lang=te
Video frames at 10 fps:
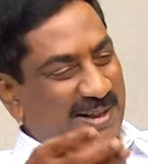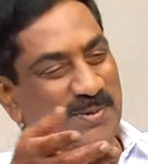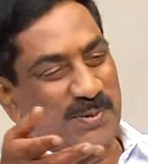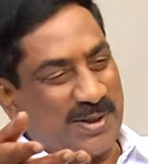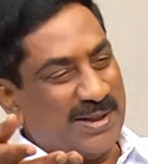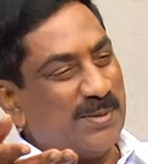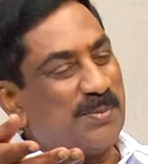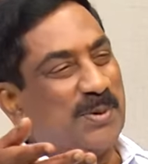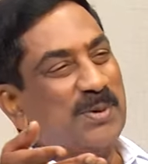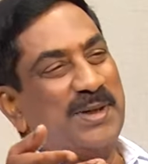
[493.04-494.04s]
నేను ఊరికి
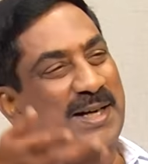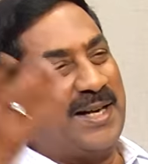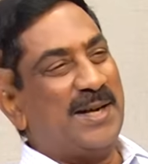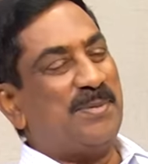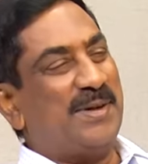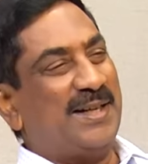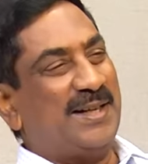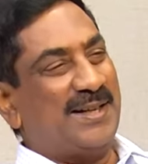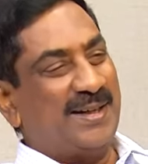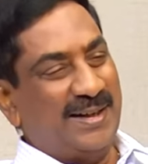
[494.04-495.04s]
ఇప్పుడు ఎట్లా
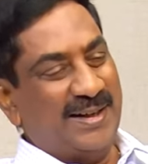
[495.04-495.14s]
అయిపోయిందంటే